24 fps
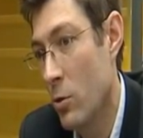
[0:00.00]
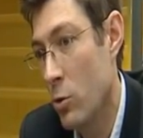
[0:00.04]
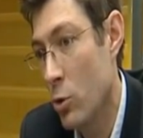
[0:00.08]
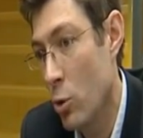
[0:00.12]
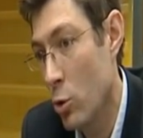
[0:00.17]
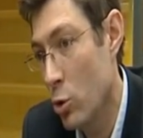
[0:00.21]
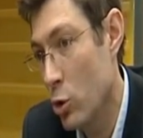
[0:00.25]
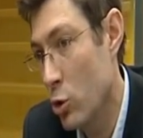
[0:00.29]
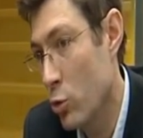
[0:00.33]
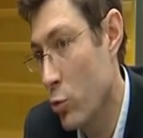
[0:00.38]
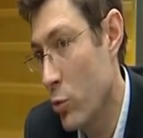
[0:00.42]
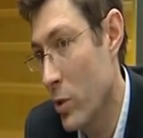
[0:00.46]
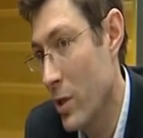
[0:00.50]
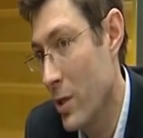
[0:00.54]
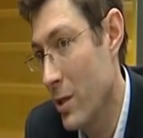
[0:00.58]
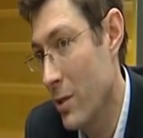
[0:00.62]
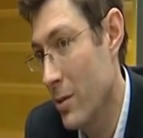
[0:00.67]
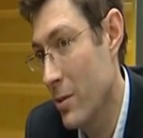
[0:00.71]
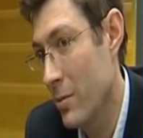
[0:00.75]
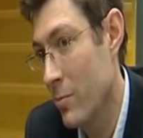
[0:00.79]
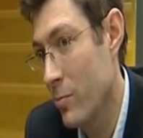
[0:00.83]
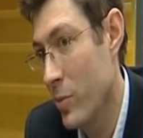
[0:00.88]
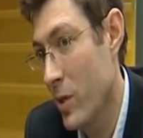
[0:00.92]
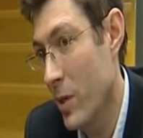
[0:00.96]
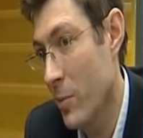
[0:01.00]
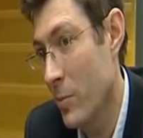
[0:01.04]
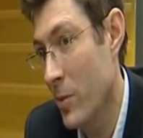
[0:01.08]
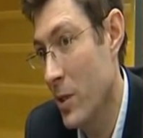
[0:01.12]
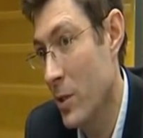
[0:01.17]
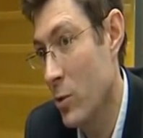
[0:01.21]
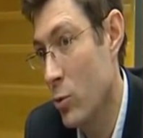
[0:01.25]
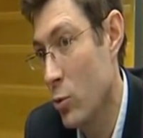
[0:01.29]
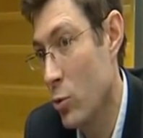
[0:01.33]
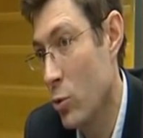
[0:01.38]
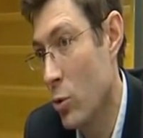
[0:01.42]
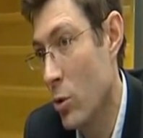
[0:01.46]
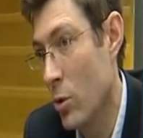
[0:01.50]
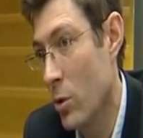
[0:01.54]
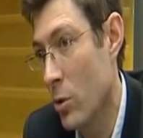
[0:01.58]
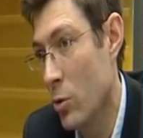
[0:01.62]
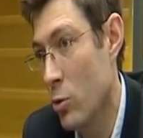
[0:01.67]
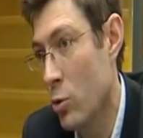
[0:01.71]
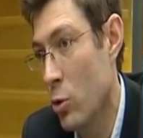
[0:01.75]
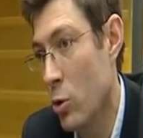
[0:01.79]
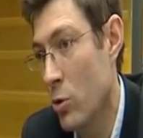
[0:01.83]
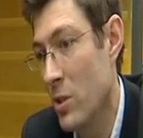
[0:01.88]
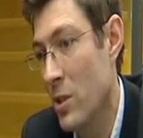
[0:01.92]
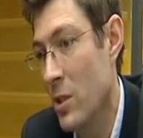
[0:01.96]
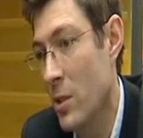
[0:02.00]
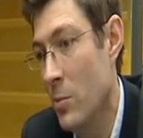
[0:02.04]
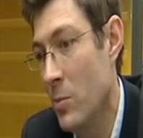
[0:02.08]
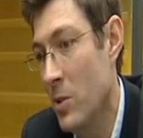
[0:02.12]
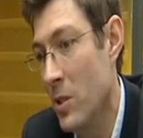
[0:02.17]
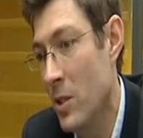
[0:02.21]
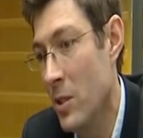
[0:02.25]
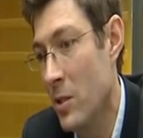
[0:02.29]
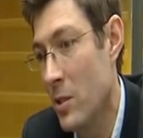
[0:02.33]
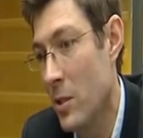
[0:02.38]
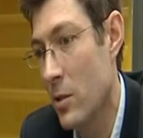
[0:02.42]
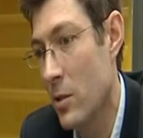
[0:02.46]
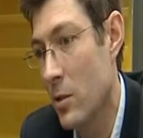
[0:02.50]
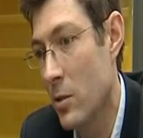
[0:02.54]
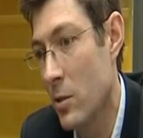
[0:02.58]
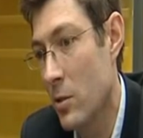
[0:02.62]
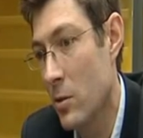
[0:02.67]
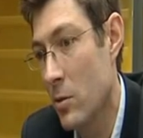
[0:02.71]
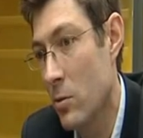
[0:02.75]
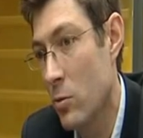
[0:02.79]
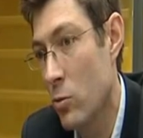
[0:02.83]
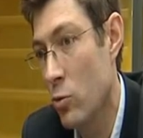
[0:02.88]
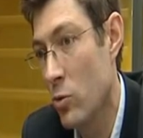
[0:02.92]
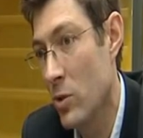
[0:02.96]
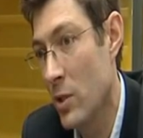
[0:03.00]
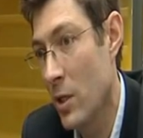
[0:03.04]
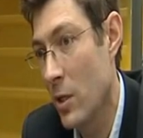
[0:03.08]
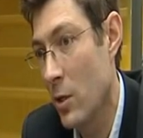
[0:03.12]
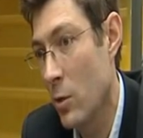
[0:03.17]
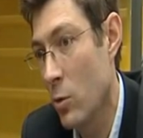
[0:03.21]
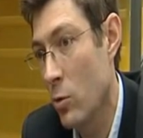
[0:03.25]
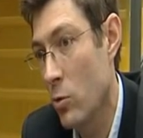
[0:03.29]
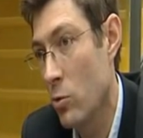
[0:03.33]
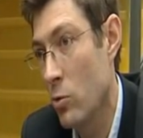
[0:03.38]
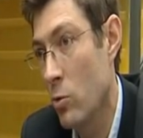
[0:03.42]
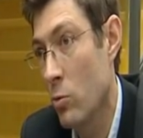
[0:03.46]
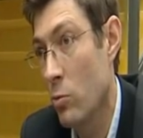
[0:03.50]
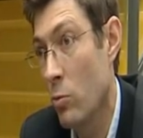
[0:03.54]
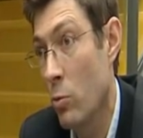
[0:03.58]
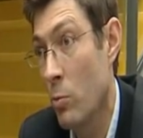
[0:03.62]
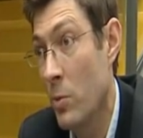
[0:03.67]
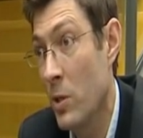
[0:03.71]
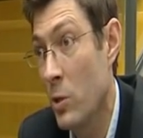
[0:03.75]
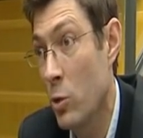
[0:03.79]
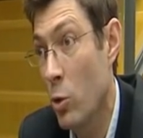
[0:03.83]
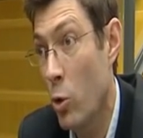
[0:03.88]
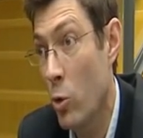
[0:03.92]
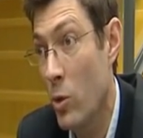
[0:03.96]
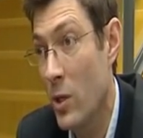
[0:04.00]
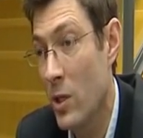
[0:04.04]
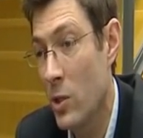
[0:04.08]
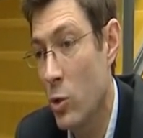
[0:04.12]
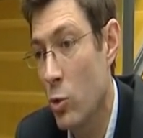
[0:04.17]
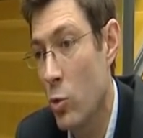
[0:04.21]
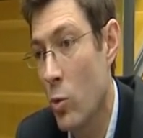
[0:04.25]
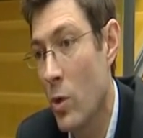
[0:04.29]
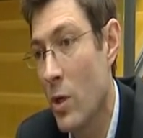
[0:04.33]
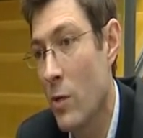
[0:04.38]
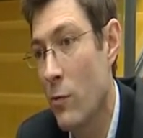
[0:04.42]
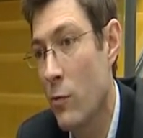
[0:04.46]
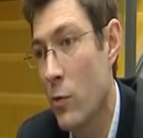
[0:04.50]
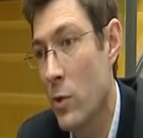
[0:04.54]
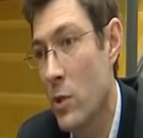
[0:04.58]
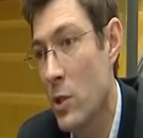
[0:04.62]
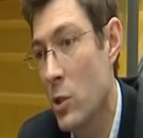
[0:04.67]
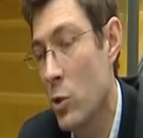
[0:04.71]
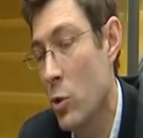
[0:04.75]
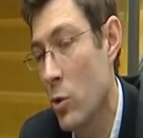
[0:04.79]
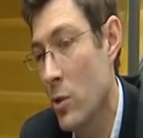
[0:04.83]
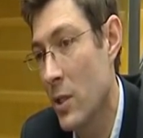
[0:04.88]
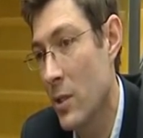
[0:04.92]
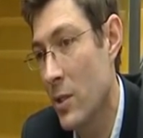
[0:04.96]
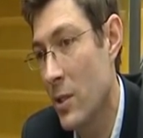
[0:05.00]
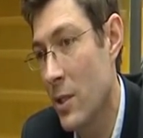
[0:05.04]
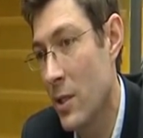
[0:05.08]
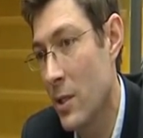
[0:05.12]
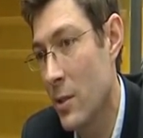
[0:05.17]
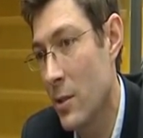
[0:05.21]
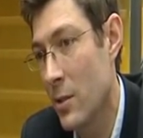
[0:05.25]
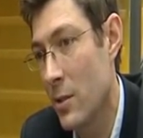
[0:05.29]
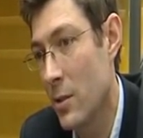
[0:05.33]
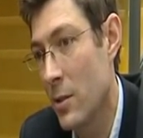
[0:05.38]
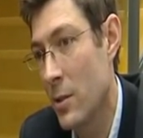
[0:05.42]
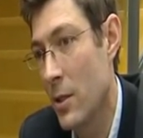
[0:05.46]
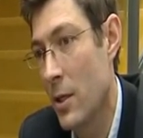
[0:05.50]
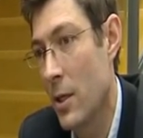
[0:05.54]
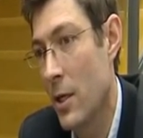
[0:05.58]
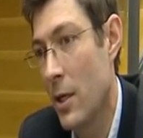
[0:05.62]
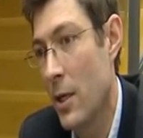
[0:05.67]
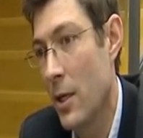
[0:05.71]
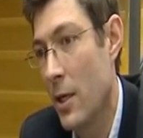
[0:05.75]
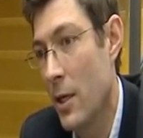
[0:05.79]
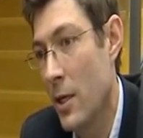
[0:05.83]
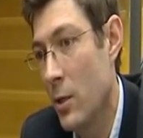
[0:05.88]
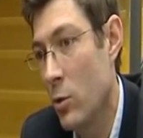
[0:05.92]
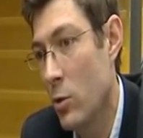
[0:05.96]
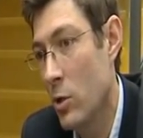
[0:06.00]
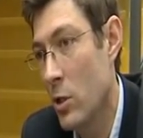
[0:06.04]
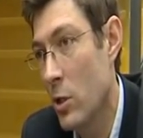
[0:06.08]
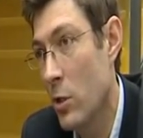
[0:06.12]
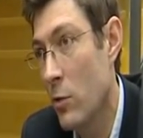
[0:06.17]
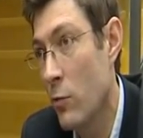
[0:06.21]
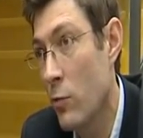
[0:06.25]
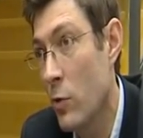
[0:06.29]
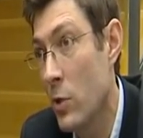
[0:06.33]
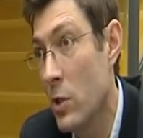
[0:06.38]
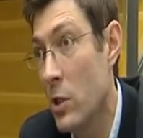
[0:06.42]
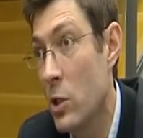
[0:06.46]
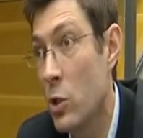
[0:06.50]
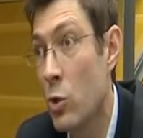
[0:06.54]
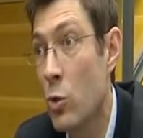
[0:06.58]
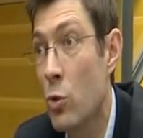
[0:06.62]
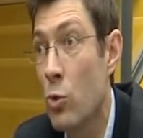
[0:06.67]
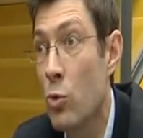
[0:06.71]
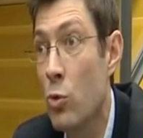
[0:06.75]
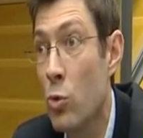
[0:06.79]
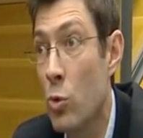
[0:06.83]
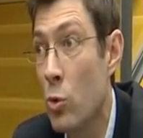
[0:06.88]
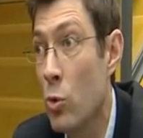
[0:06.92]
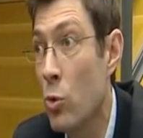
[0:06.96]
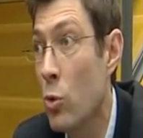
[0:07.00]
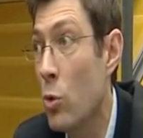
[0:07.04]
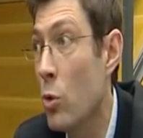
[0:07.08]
Transway permet de, euh, redynamiser euh, tout ça en, mettant en relation à la fois des gens en interne et à la fois des gens du